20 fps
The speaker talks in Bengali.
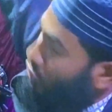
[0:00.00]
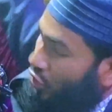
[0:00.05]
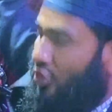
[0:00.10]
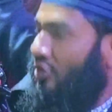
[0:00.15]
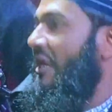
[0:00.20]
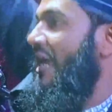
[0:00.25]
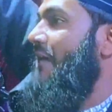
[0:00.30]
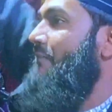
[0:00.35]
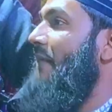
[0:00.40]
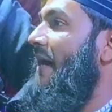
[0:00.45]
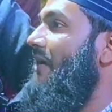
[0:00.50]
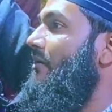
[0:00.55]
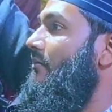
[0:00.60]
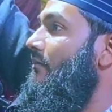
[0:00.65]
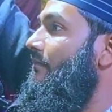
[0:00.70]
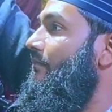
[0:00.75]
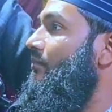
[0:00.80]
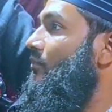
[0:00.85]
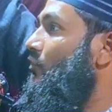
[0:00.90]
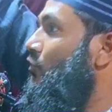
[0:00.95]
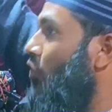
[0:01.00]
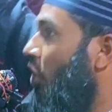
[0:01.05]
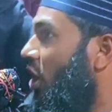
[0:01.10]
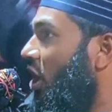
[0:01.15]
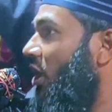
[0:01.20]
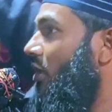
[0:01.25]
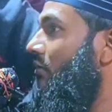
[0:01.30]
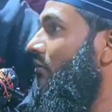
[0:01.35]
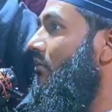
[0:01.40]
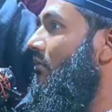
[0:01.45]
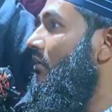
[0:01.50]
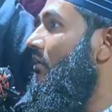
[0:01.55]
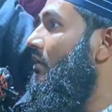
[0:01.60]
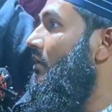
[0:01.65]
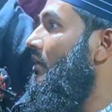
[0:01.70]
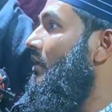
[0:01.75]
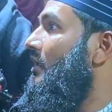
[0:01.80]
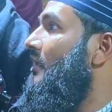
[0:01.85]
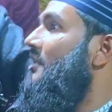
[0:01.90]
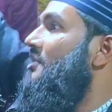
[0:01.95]
তুলুন একবার তুলুন
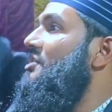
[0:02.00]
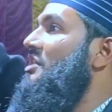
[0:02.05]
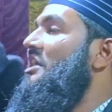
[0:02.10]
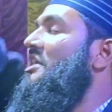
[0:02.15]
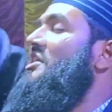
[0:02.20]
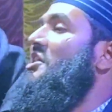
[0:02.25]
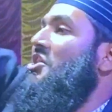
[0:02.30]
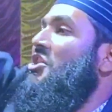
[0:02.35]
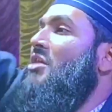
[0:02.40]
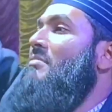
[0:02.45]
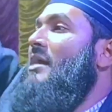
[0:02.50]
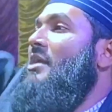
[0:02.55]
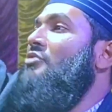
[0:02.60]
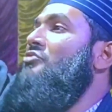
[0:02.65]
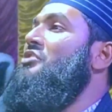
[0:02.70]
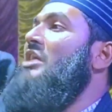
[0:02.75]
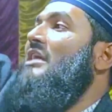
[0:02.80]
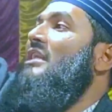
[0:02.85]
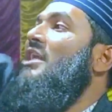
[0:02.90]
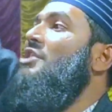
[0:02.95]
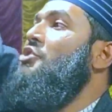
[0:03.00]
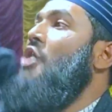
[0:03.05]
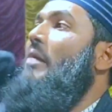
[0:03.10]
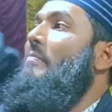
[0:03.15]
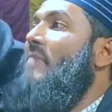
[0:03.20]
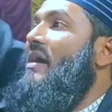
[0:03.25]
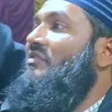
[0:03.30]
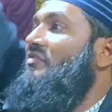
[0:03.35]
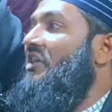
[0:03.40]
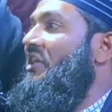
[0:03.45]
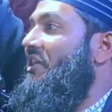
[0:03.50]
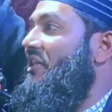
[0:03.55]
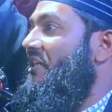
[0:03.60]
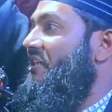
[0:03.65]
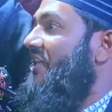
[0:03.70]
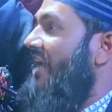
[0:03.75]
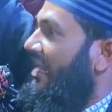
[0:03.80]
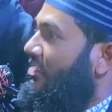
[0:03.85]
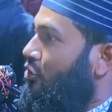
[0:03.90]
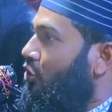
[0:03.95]
শিক্ষিত মানুষদেরকে সম্মান দিই কি
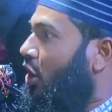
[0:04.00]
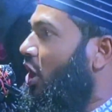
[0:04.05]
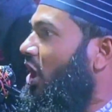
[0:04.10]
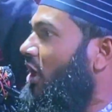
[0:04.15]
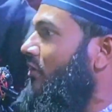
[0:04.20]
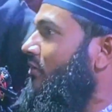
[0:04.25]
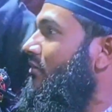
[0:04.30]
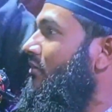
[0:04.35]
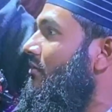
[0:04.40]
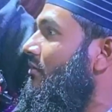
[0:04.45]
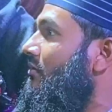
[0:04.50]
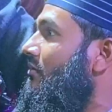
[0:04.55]
দিই হাত তুলুন